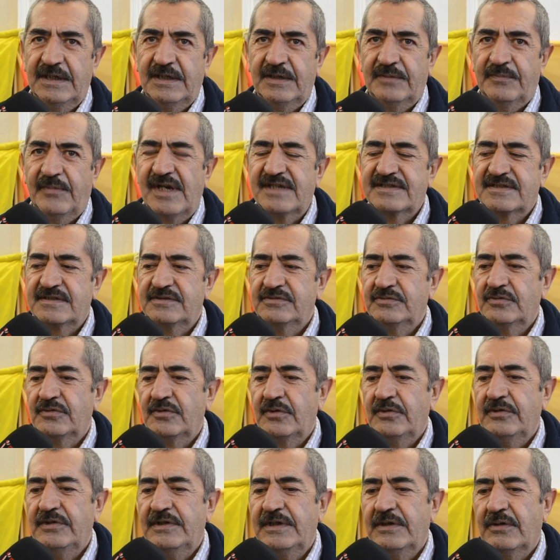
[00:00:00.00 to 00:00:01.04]
Basın
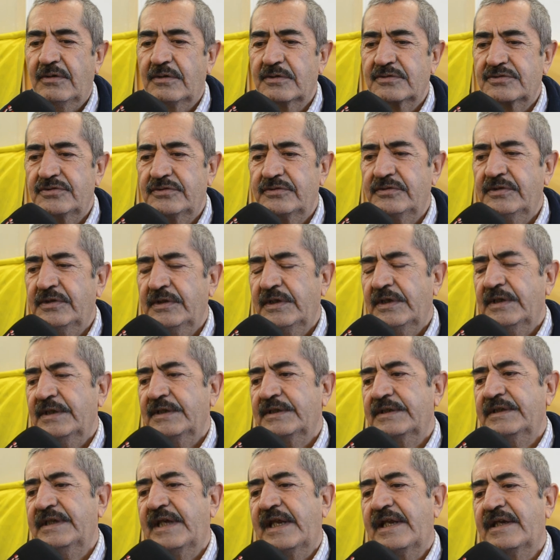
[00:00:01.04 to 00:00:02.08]
yoluyla olsun,
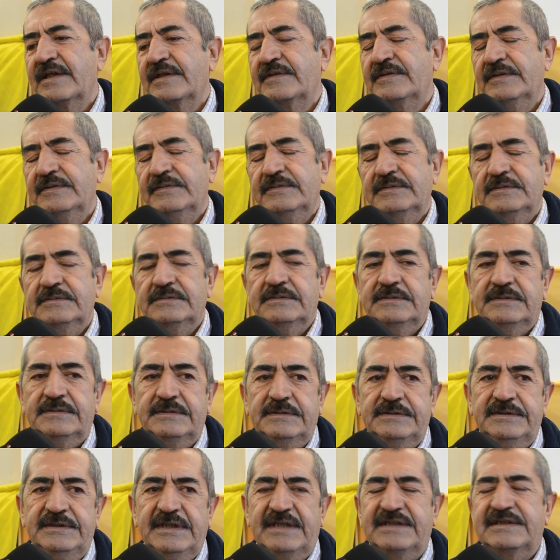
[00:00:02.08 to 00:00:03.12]
gerek e,
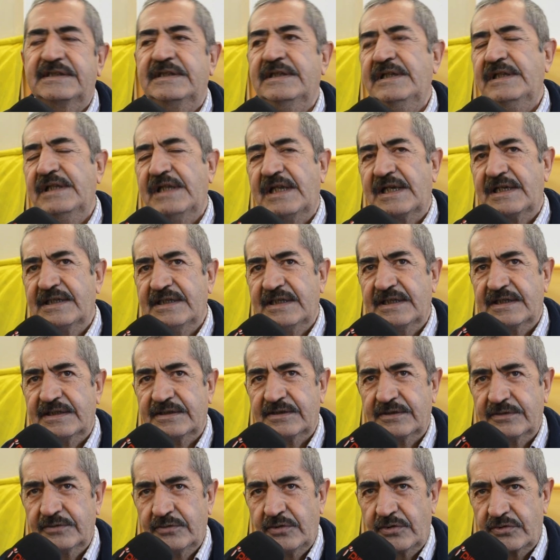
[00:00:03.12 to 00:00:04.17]
yetkililerle
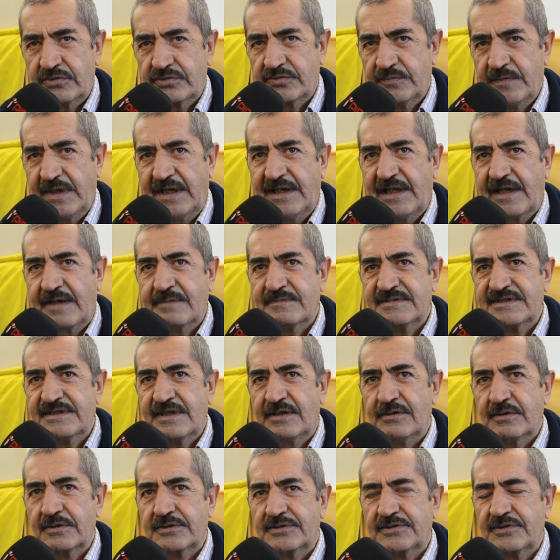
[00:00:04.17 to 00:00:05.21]

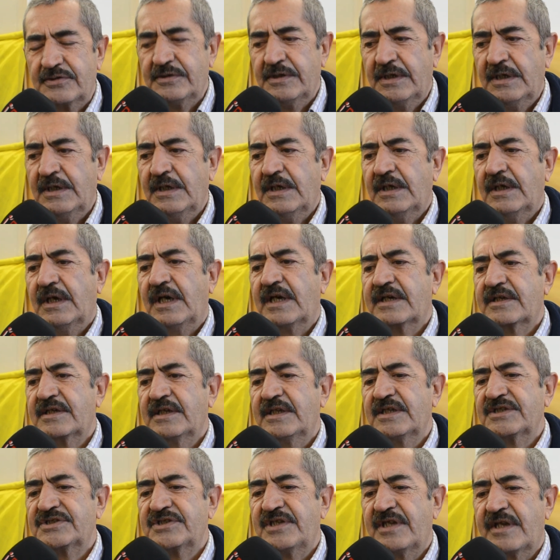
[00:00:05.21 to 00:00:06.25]
görüşmelerimizden olsun.
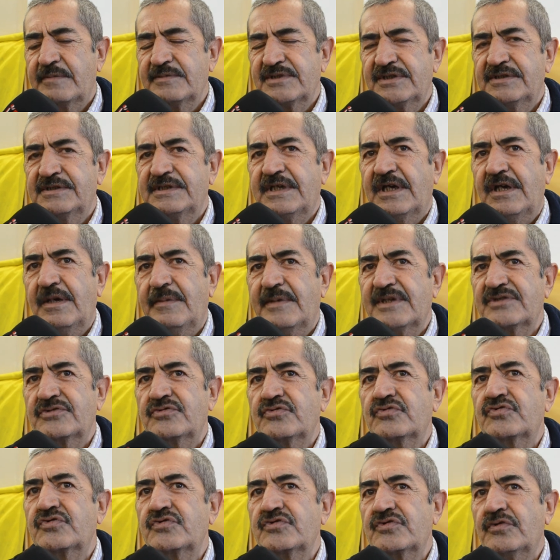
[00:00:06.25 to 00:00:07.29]
Arkadaşlarımızın tamamen
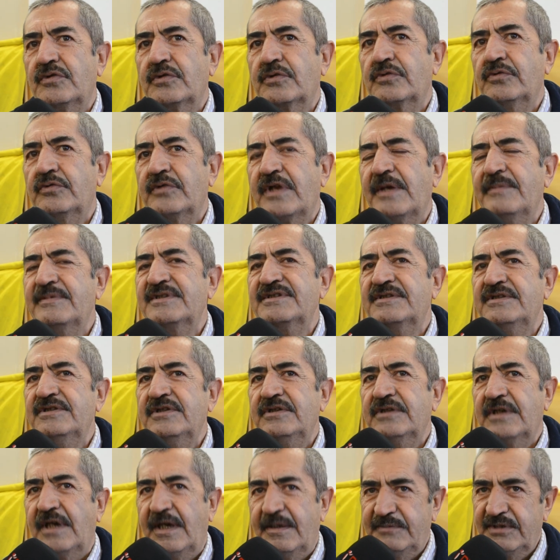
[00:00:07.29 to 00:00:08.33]
suçsuz olduğuna biz
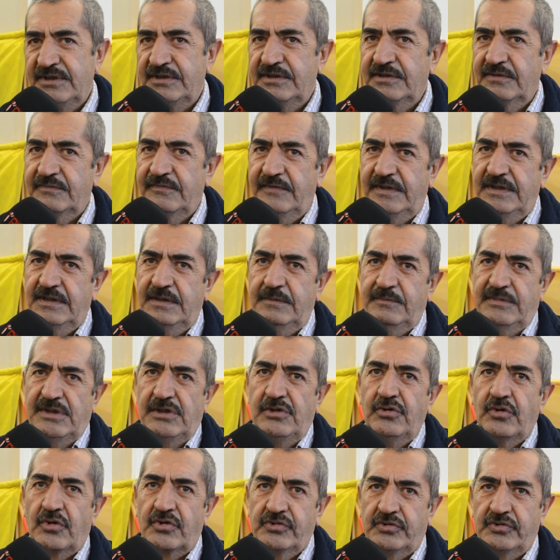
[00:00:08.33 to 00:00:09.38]
emindik ve
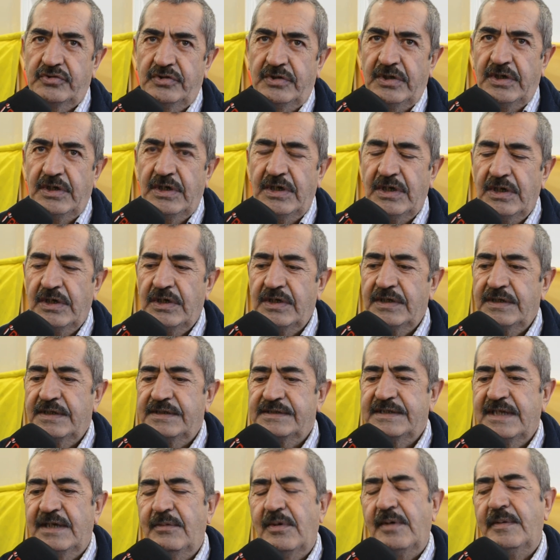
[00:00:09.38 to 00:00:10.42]
biliyorduk.
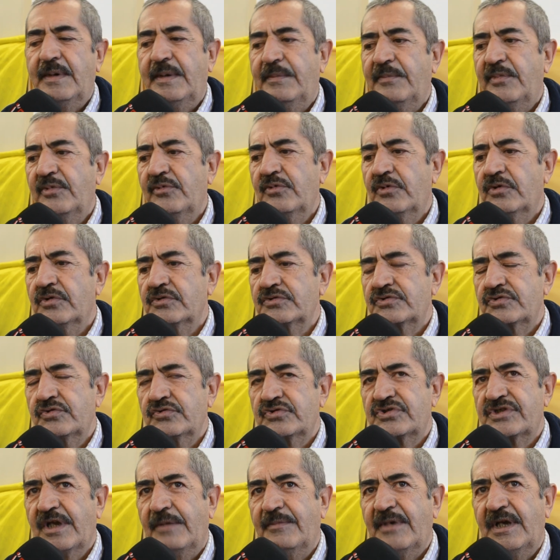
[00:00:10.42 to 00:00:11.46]
Tamamen bu
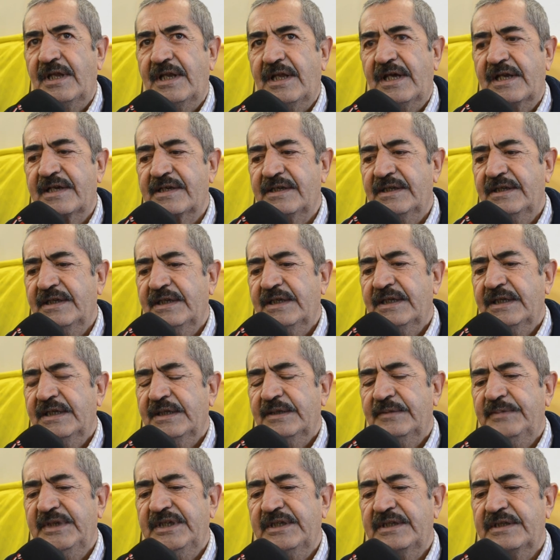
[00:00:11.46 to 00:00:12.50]
suçlamalar
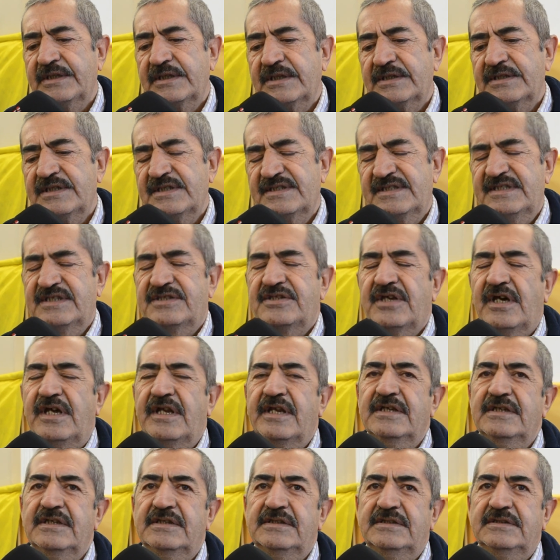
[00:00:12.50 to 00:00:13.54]
bir gizli
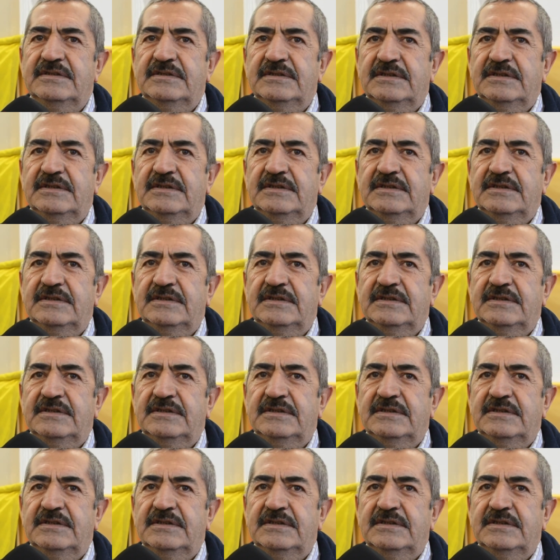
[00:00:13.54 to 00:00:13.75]
tanığın